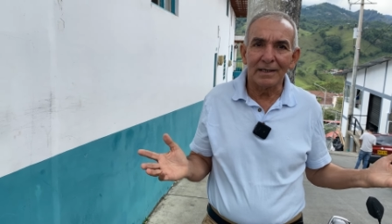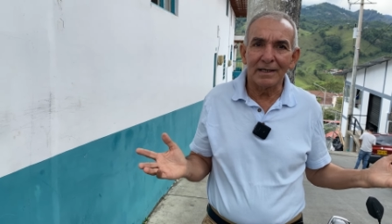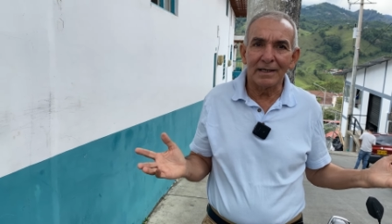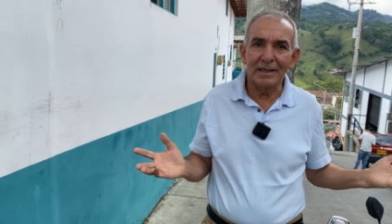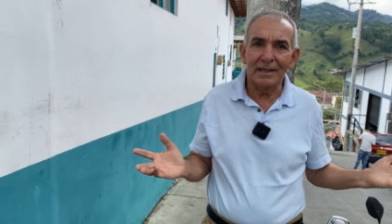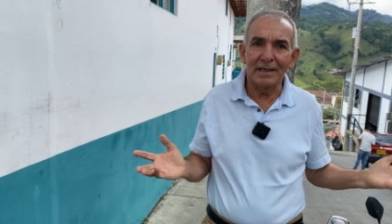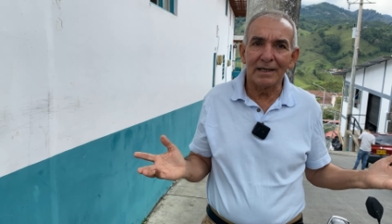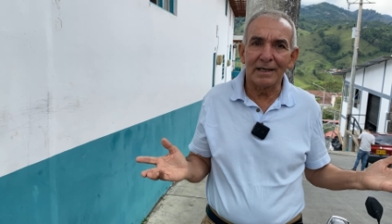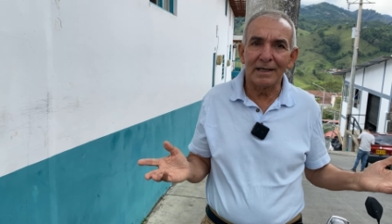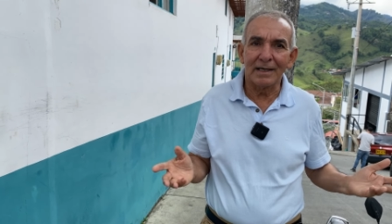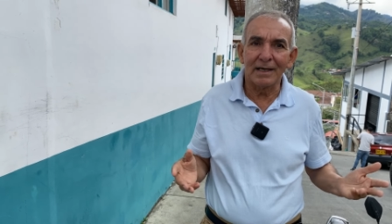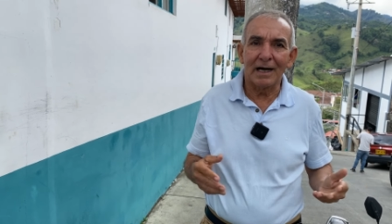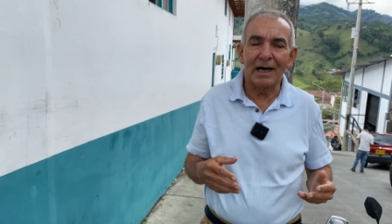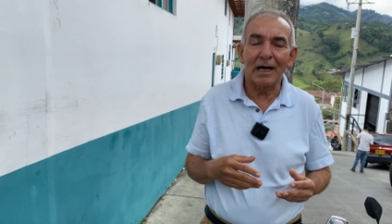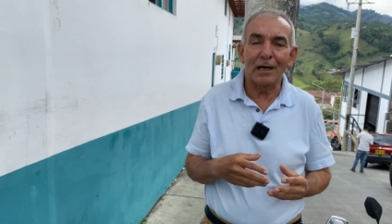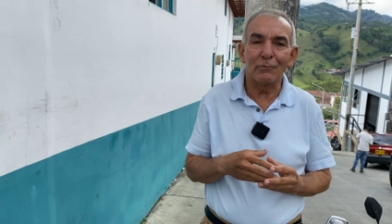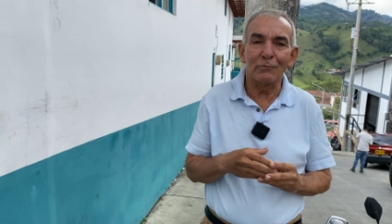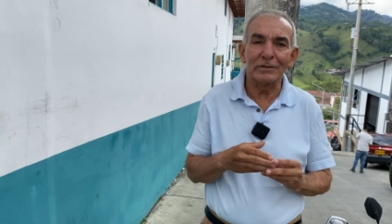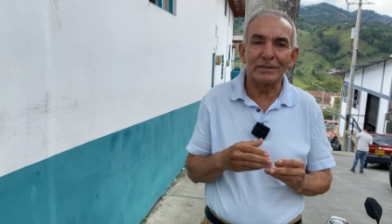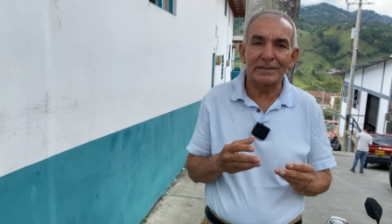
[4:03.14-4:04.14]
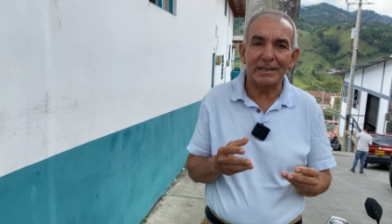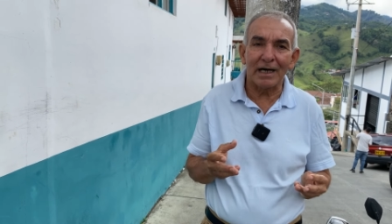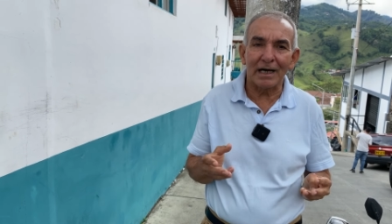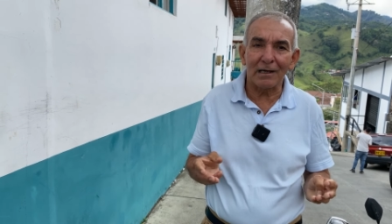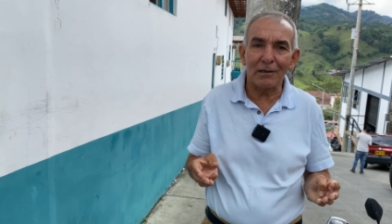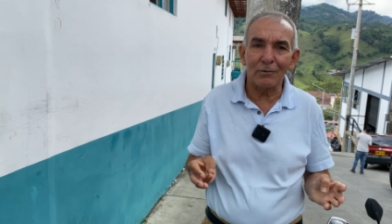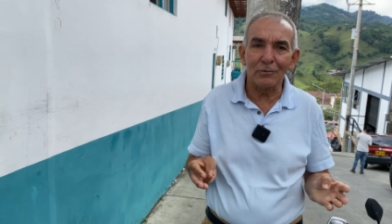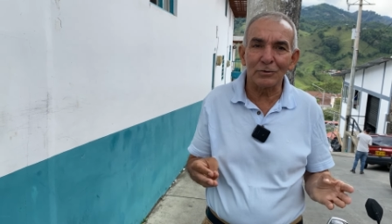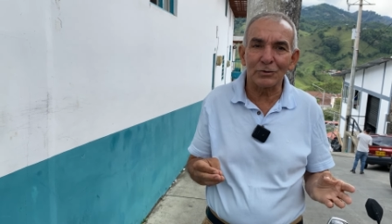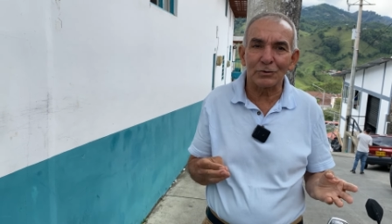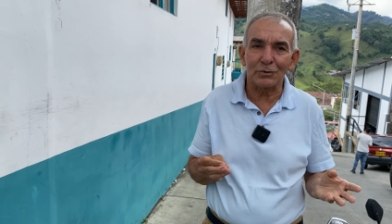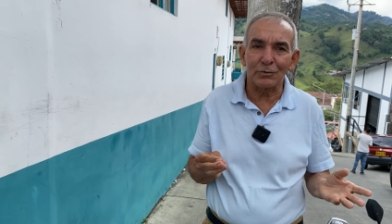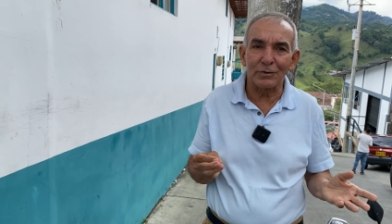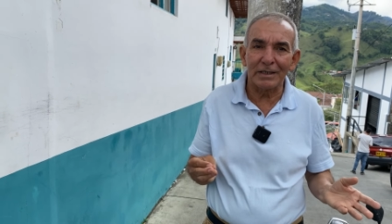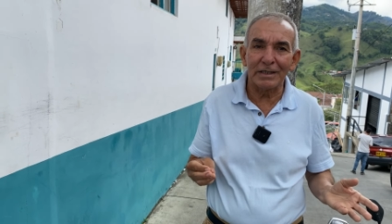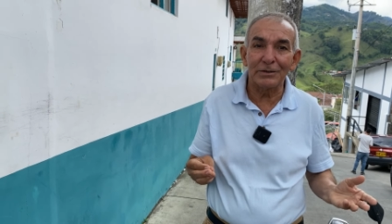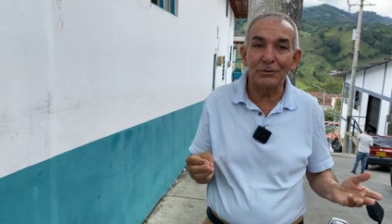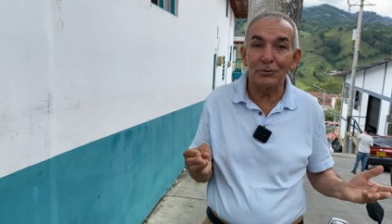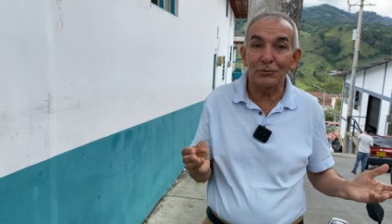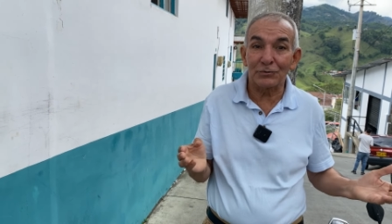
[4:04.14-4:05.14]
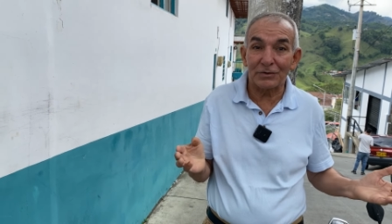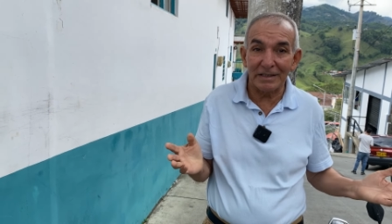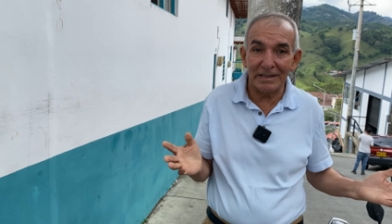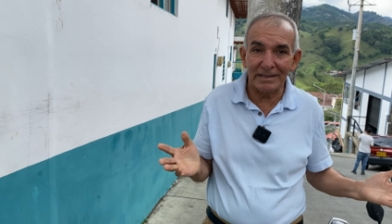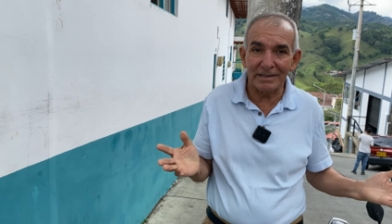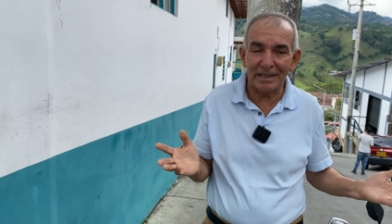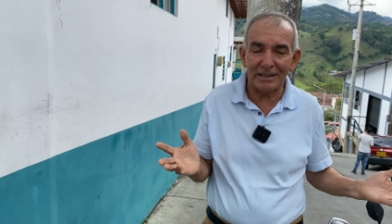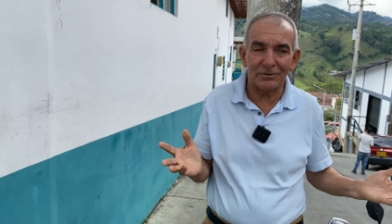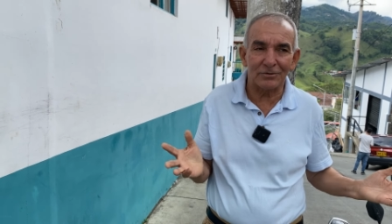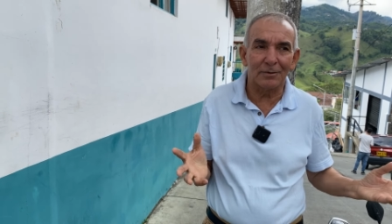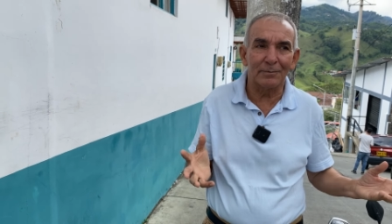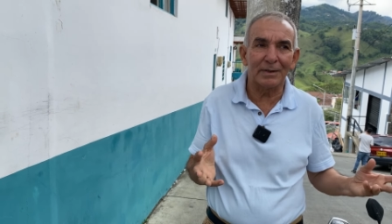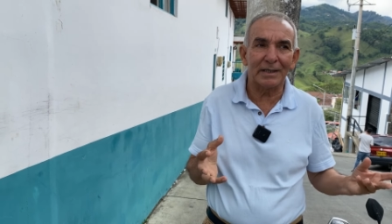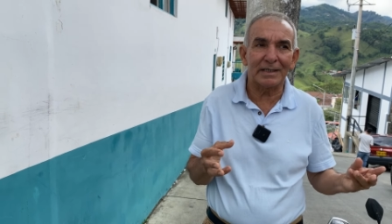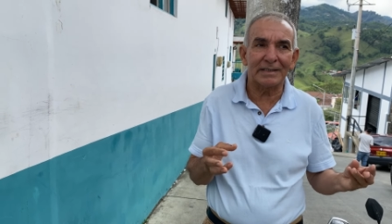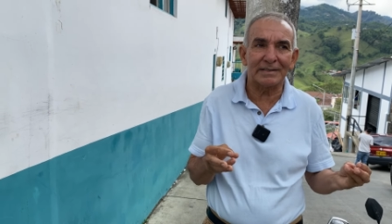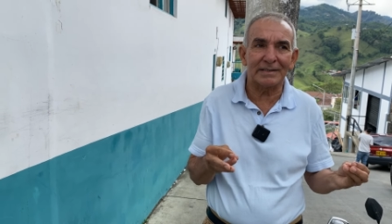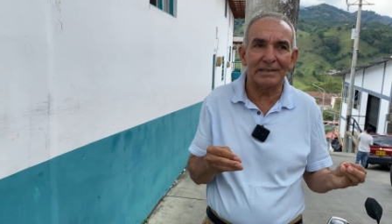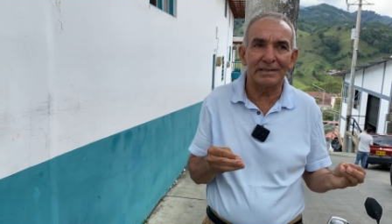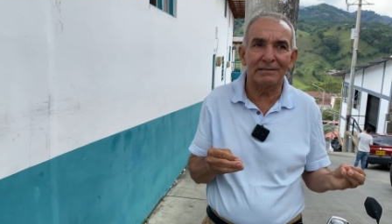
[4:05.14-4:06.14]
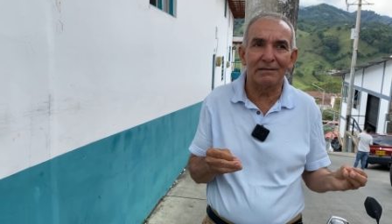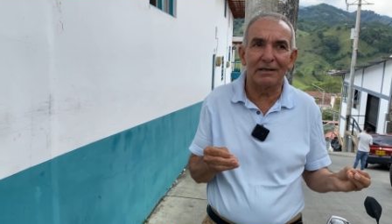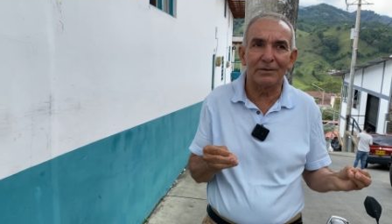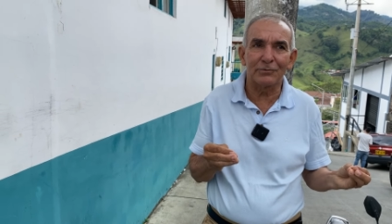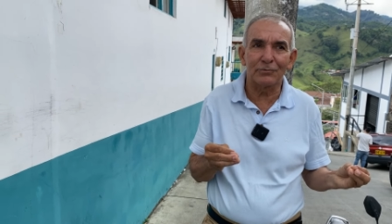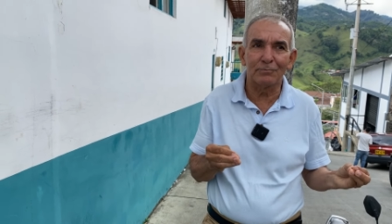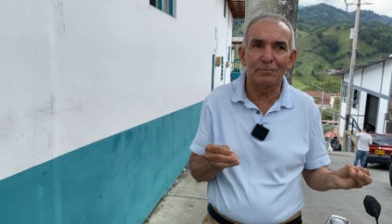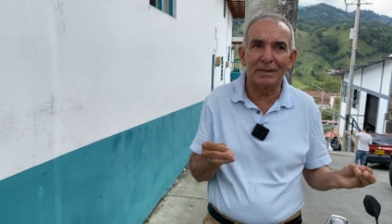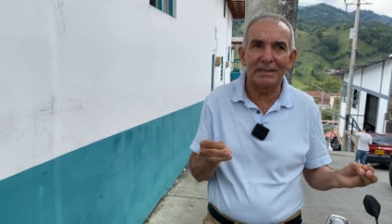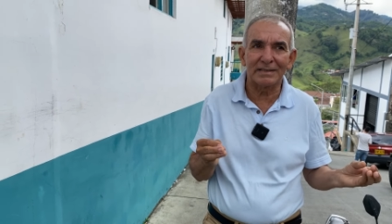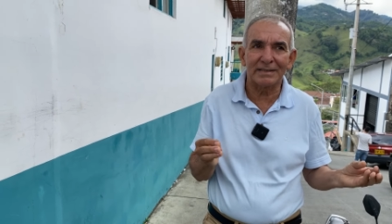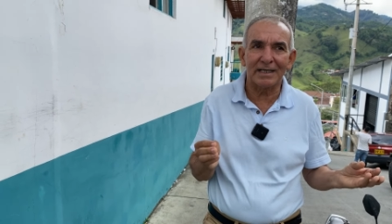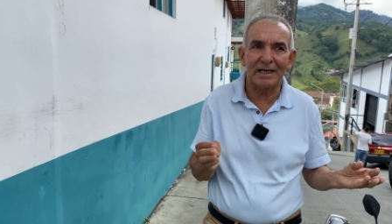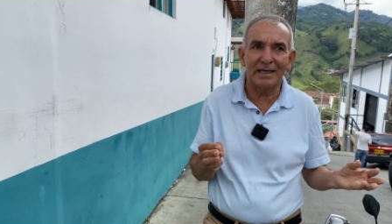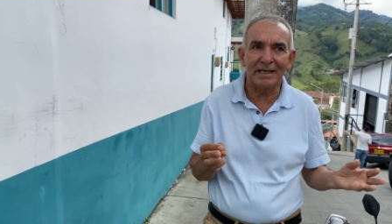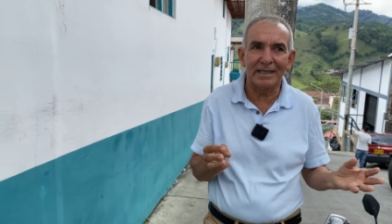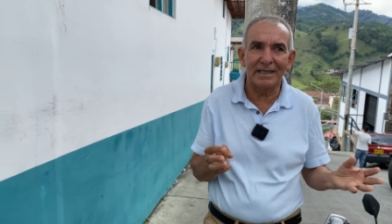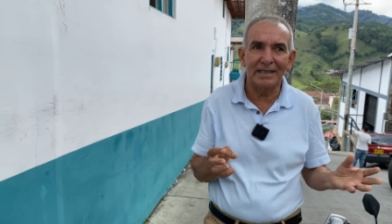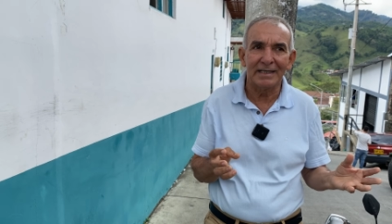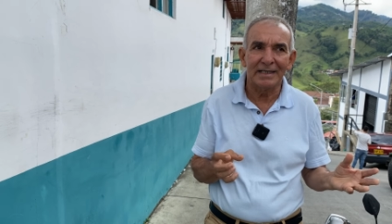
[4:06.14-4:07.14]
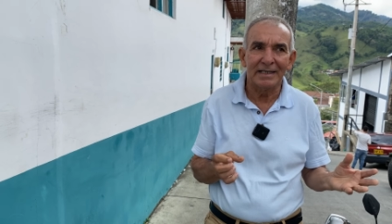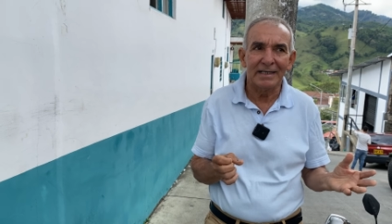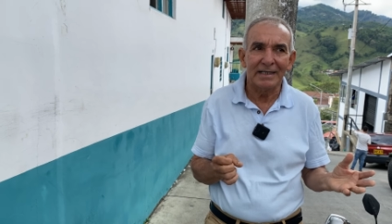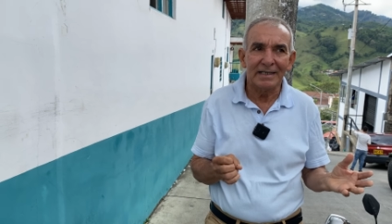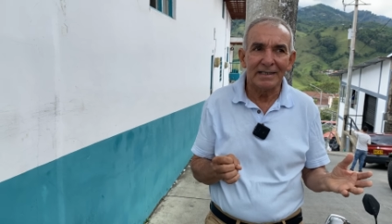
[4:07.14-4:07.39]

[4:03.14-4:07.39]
eh, a Luis Carlos Trujillo Tindas, hombre, que está llevando un mensaje